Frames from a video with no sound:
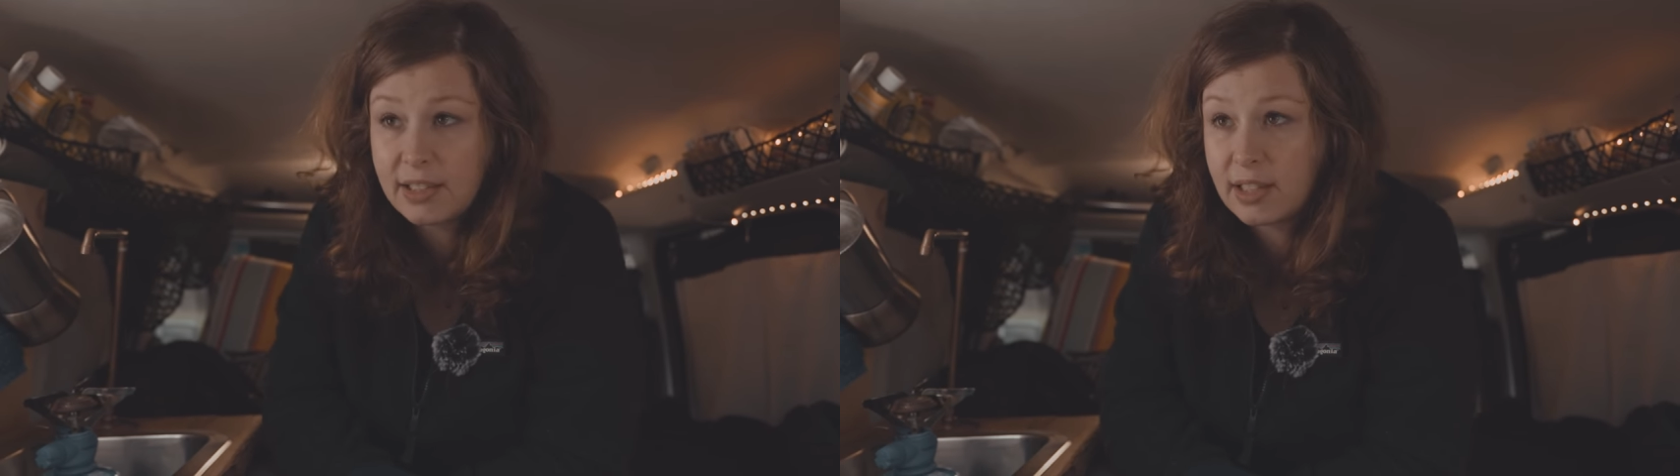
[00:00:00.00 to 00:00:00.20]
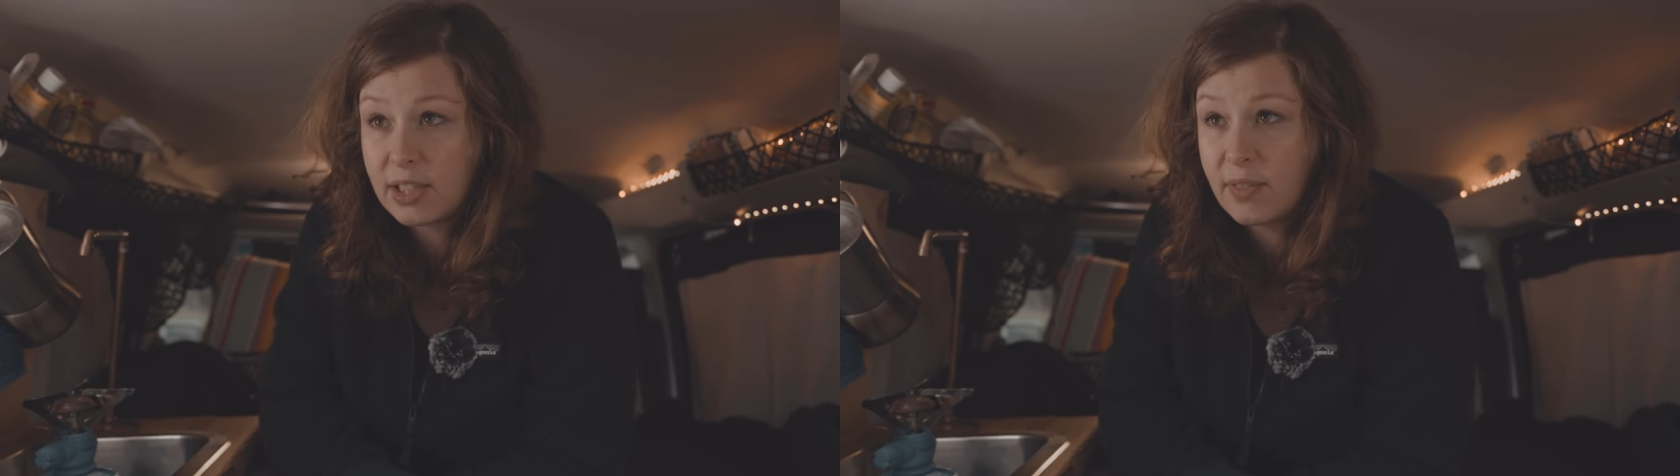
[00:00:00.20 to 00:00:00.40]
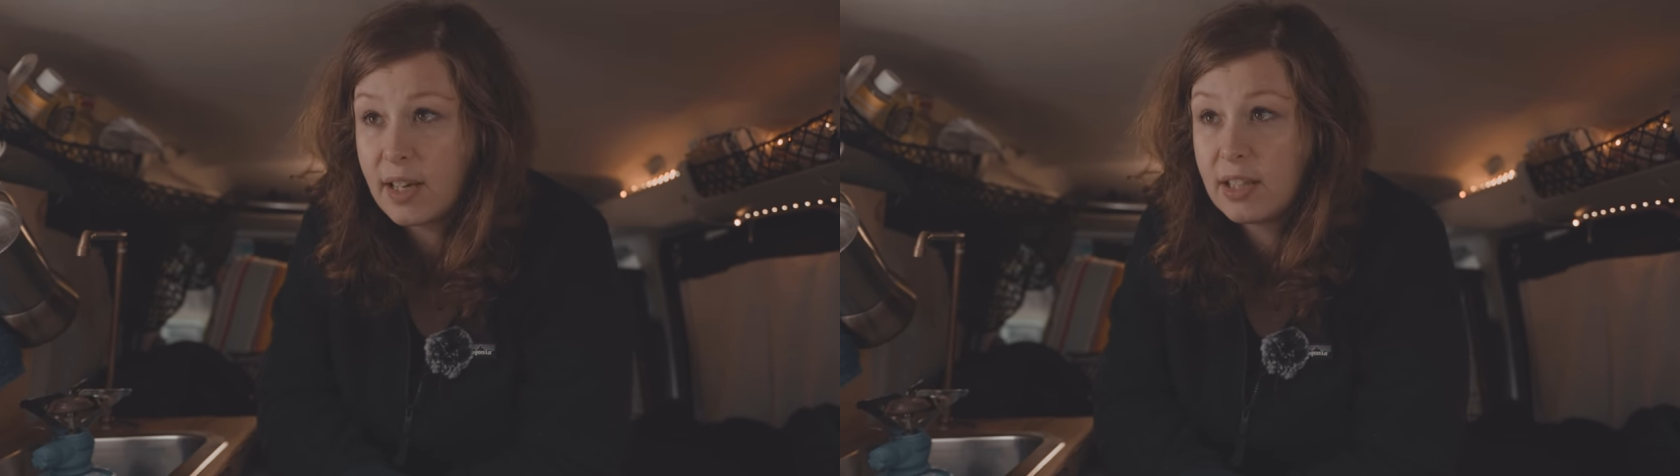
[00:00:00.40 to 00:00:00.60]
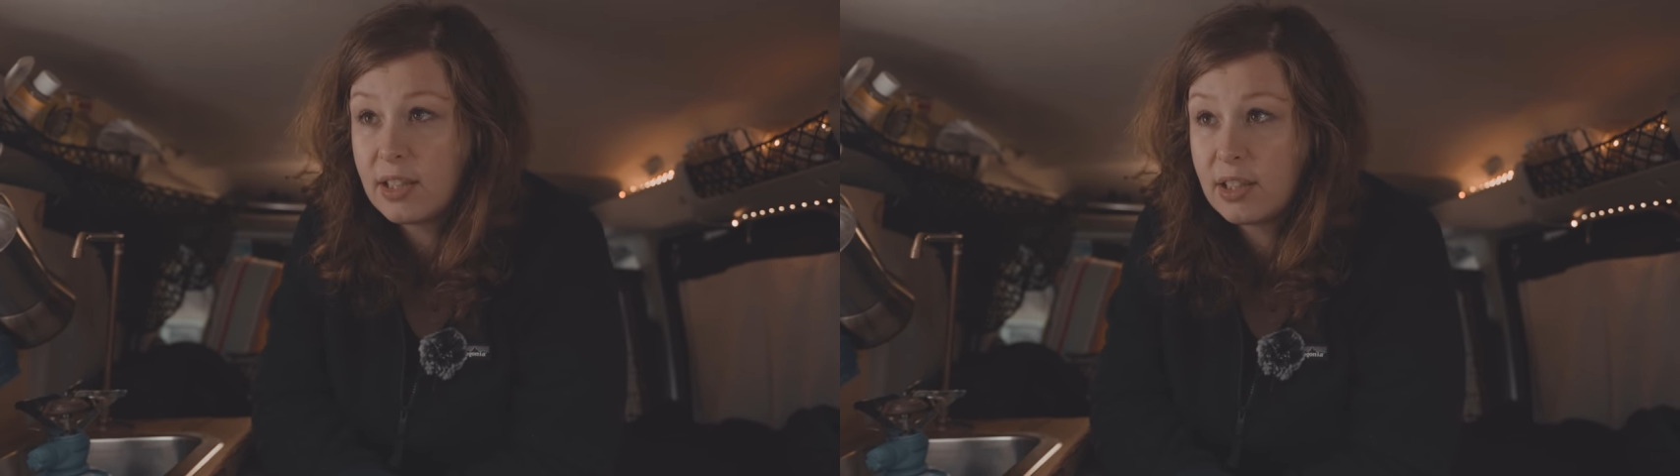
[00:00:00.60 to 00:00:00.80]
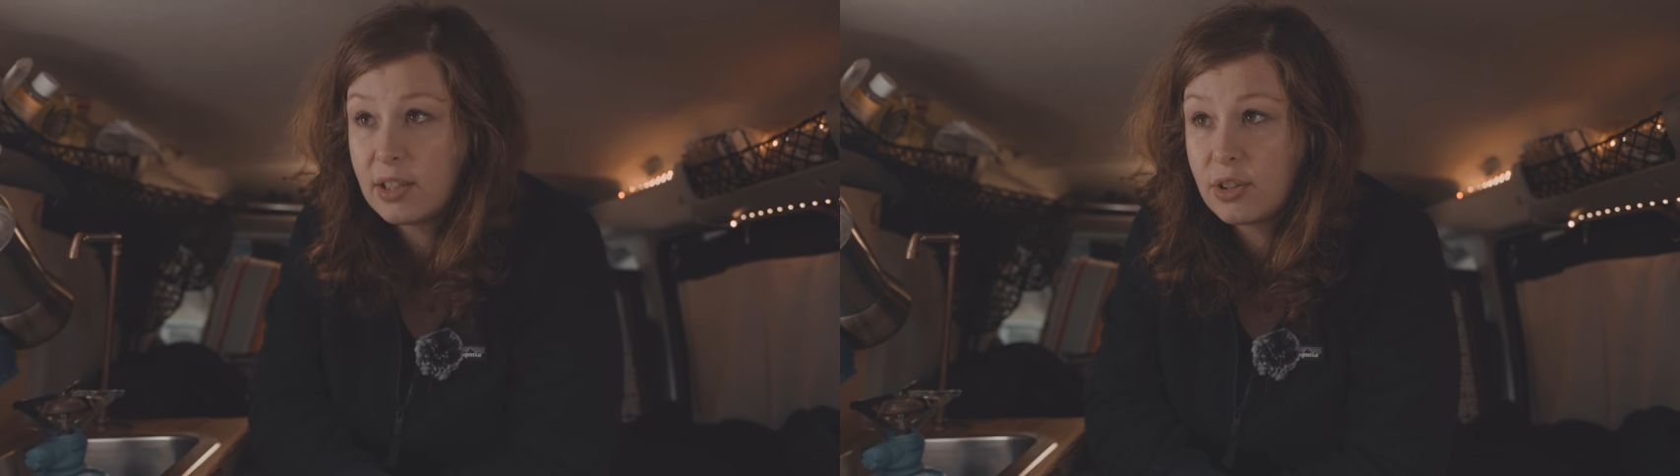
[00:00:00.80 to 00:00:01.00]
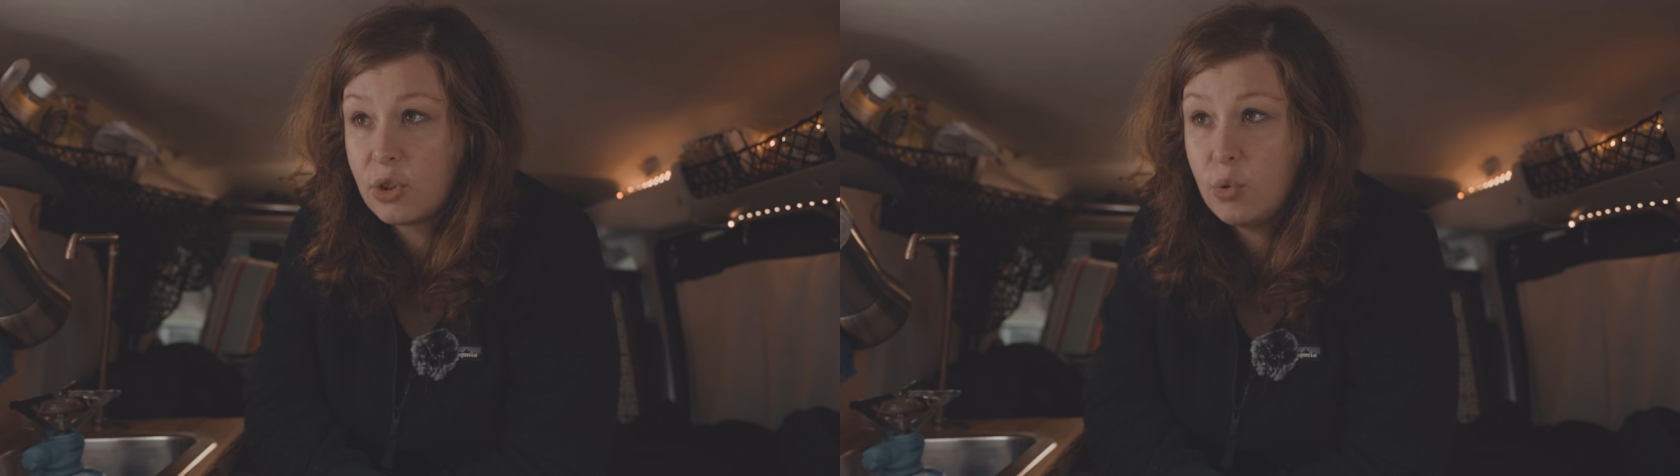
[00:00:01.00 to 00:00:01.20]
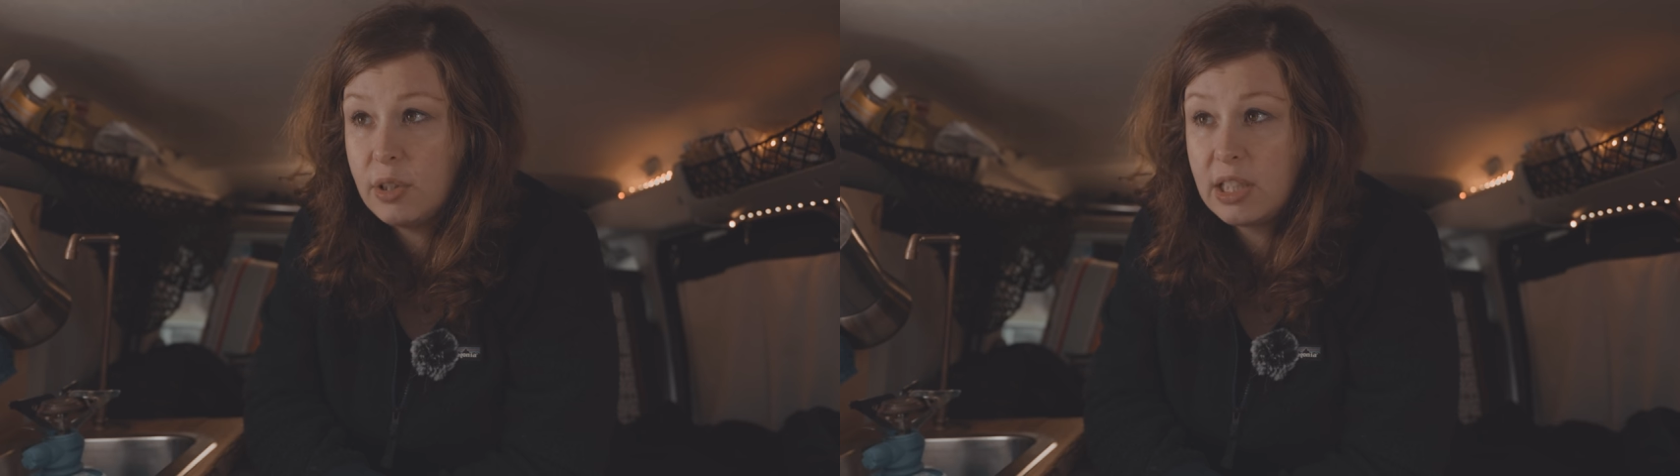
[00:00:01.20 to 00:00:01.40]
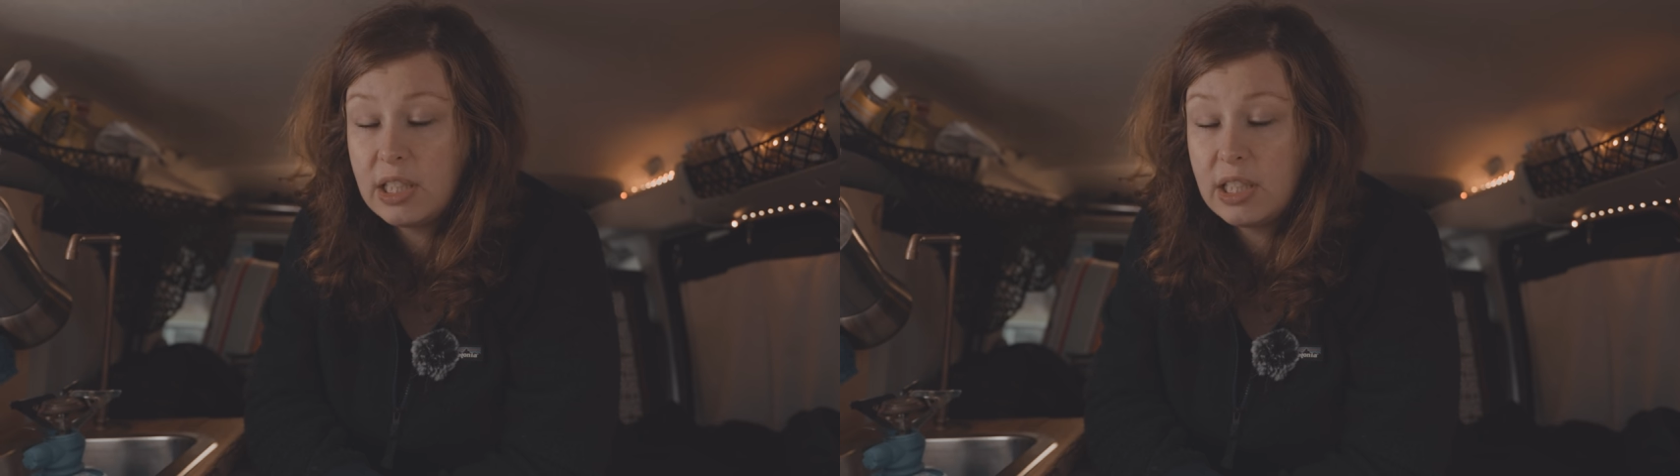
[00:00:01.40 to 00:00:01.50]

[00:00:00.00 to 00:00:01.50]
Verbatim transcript: Also das waren äh, Schuhe,